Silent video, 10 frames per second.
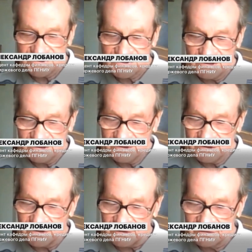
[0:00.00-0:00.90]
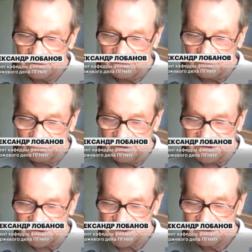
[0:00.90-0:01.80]
населения у
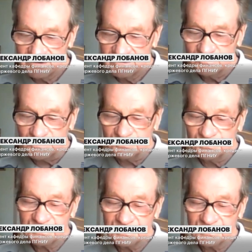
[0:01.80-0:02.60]
нас примерно